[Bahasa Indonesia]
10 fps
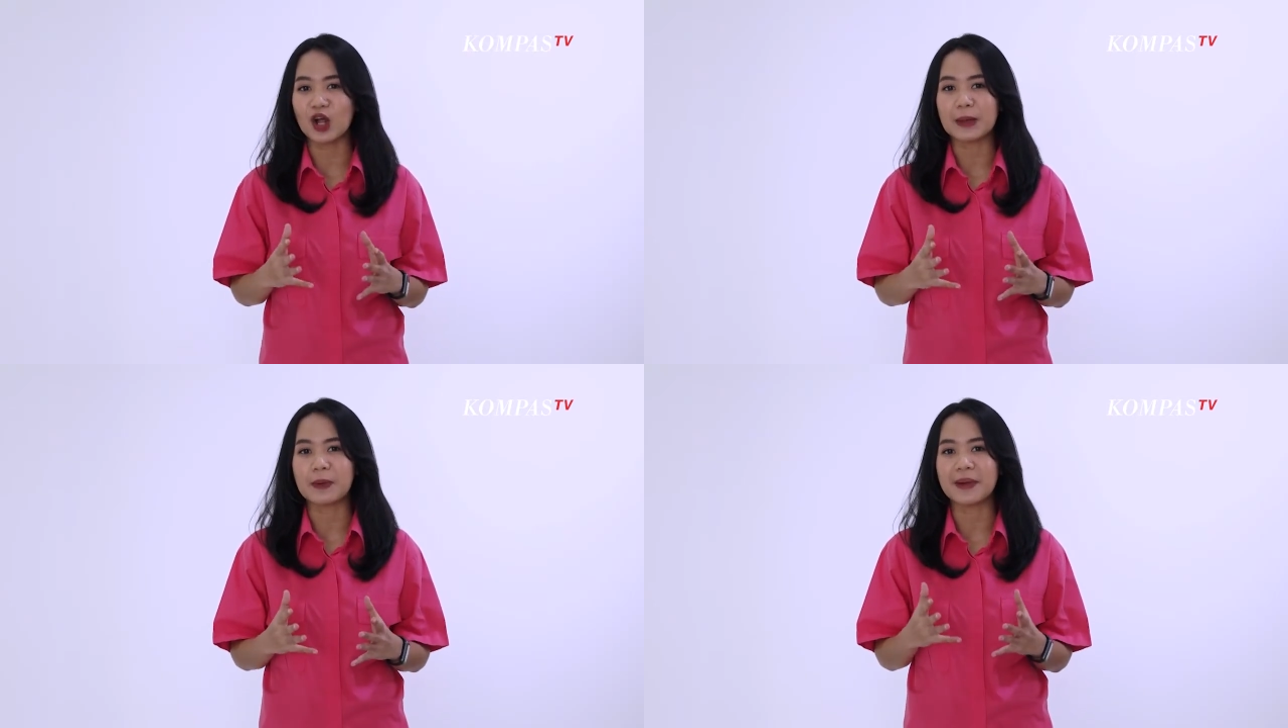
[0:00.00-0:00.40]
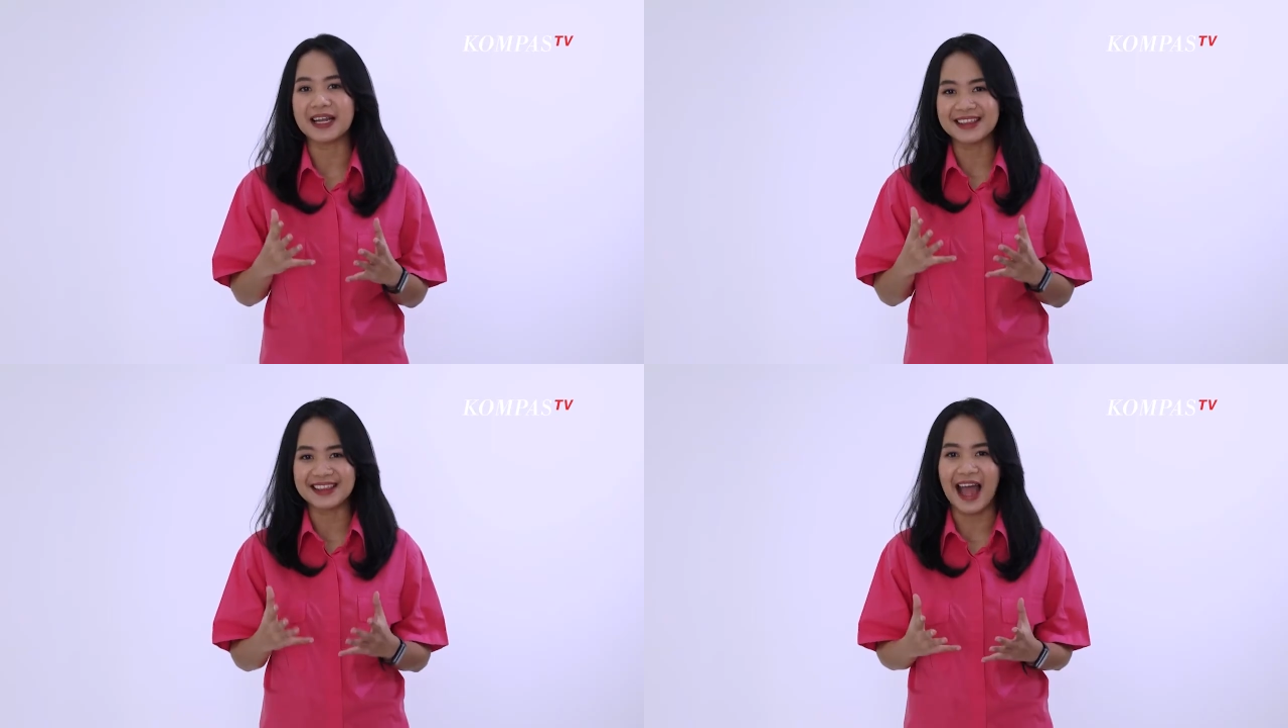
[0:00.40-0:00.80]
oleh
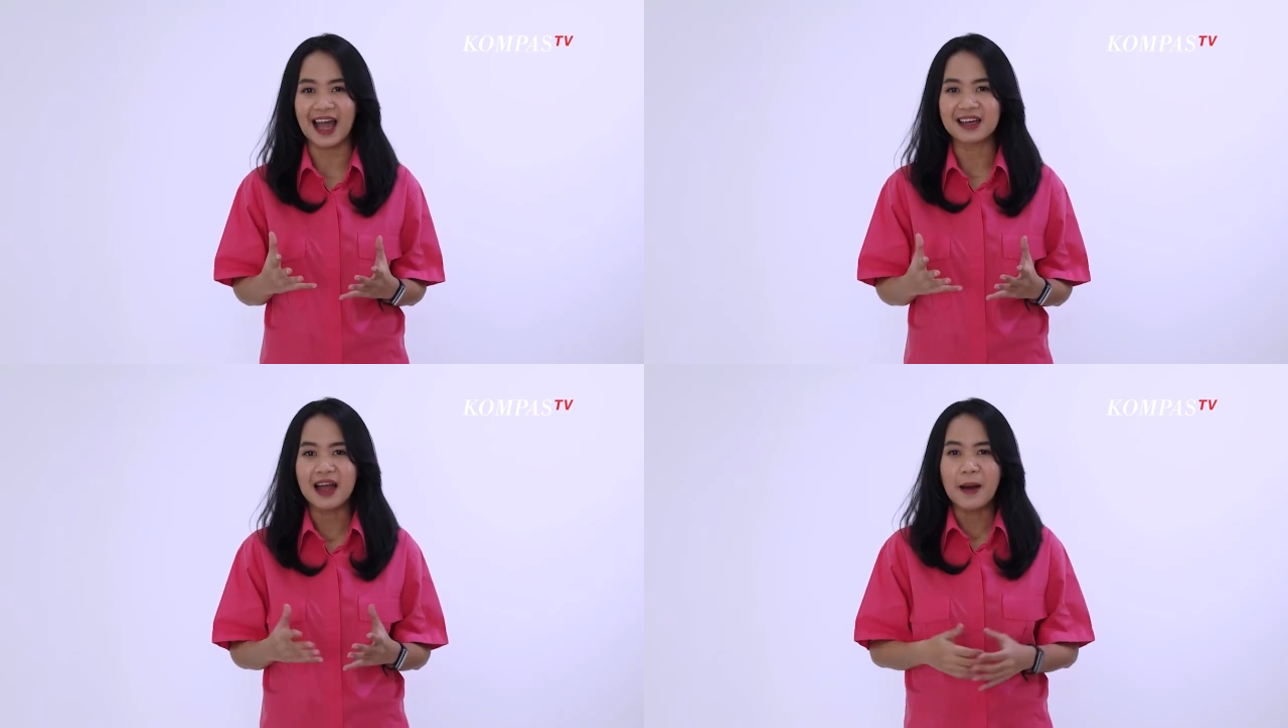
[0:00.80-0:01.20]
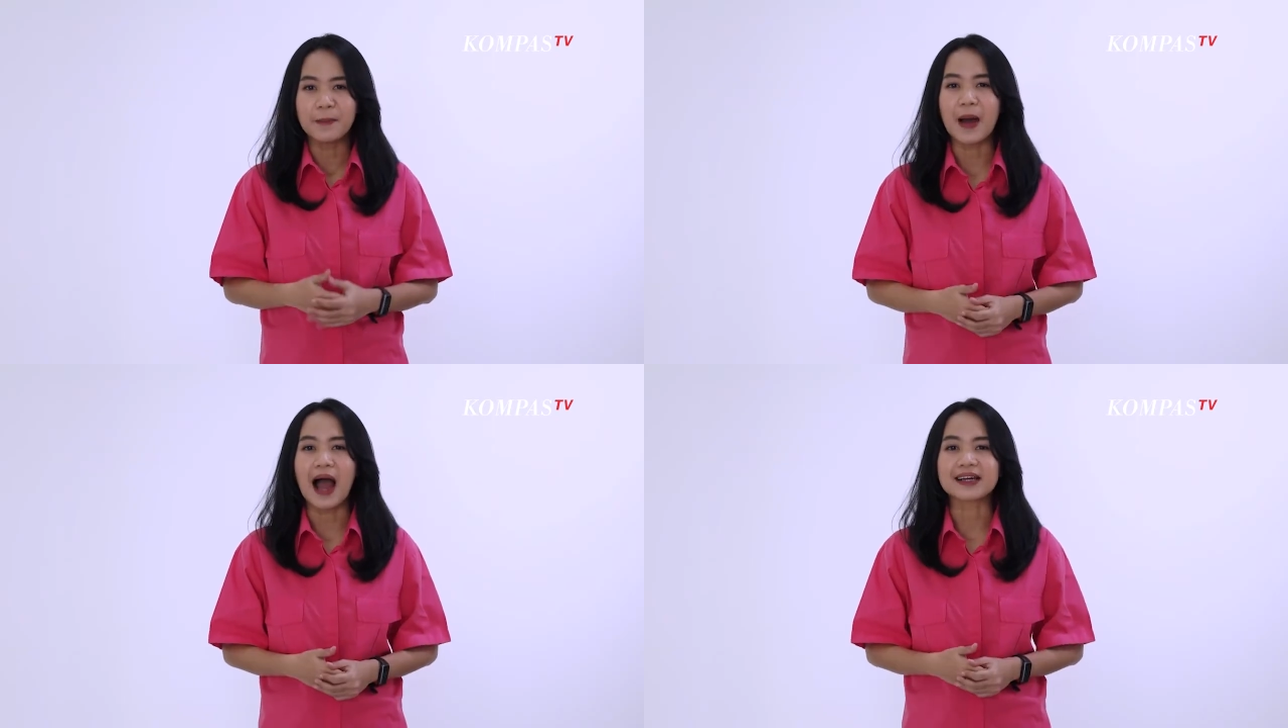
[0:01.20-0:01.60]
pemerintah.
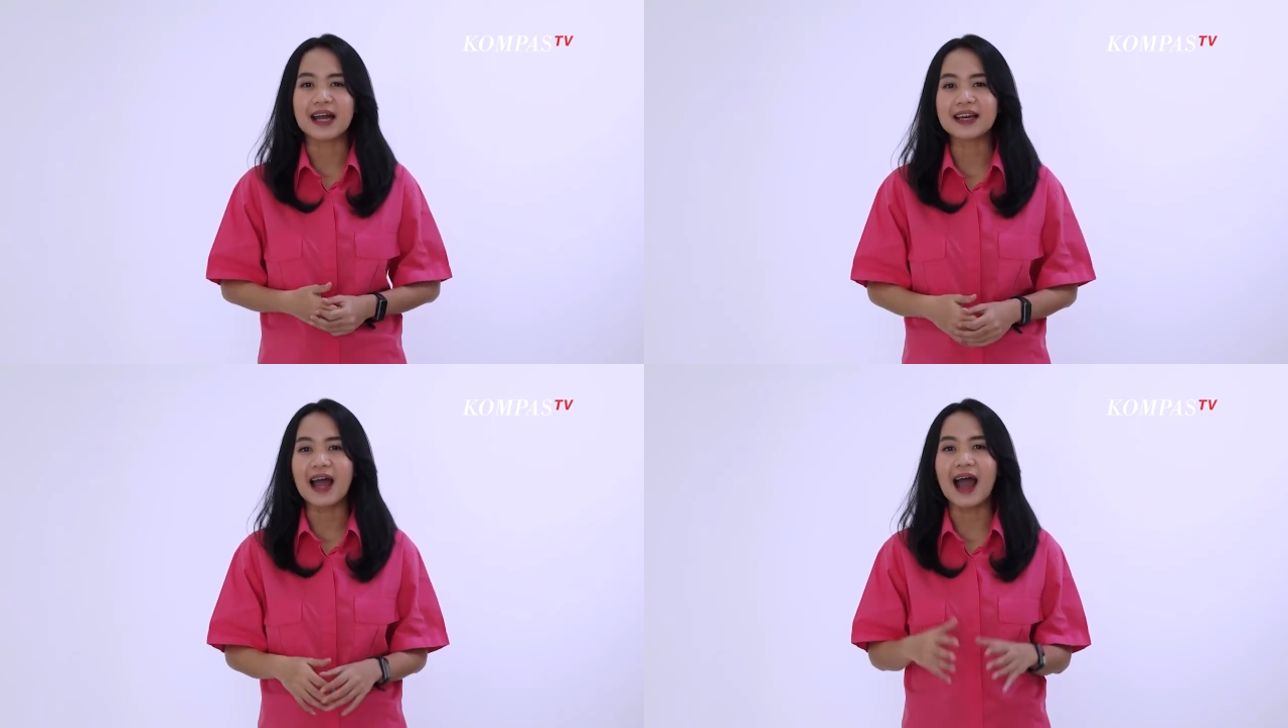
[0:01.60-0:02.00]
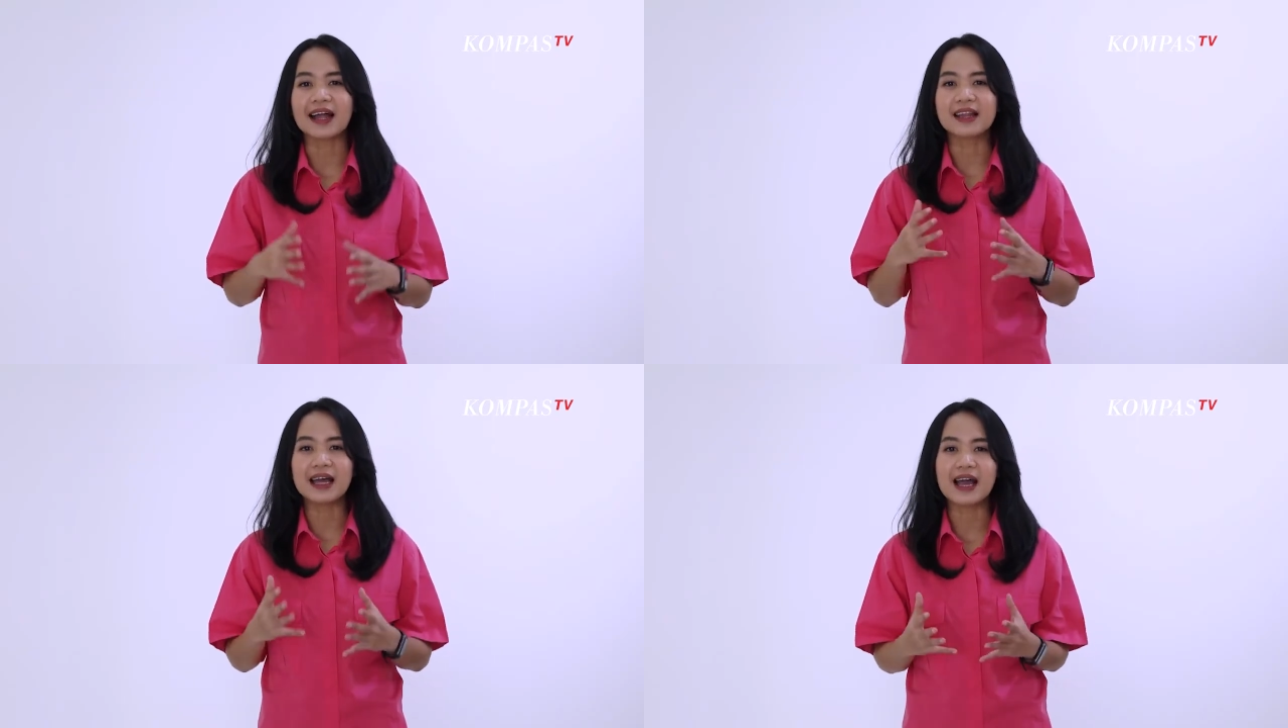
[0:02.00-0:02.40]
Bahkan
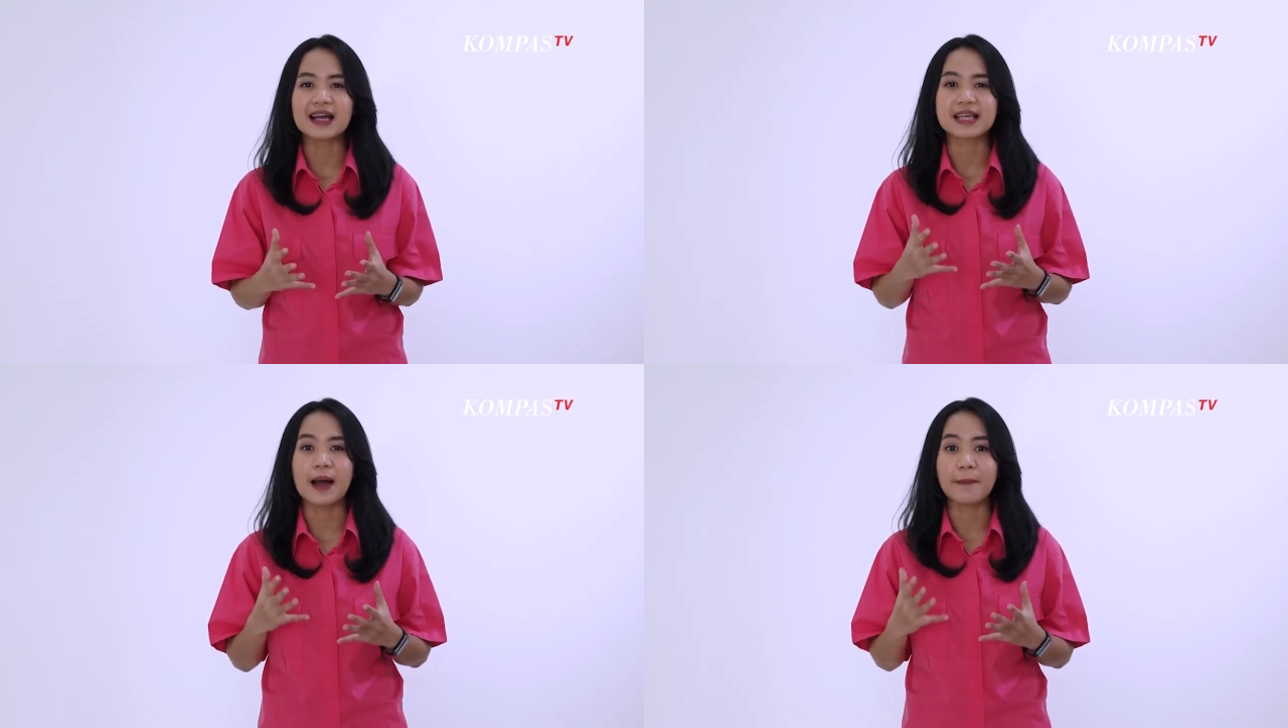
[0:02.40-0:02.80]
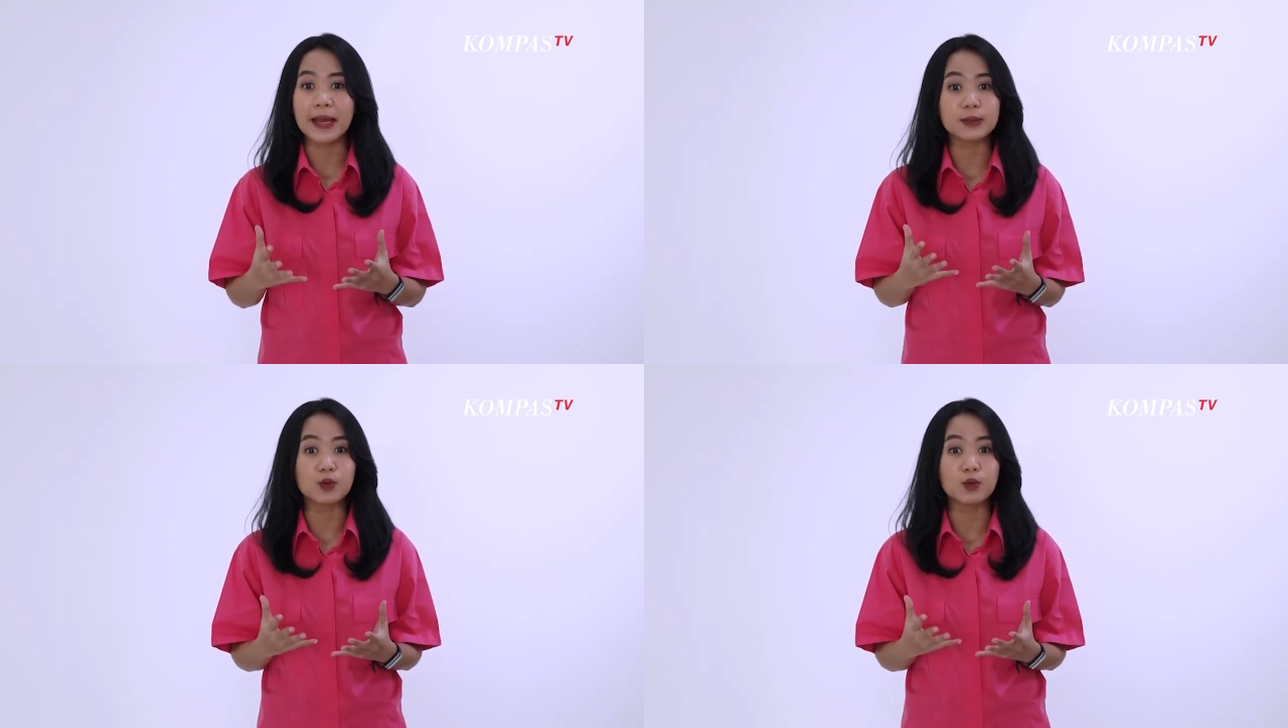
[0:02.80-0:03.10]
ada yang sampai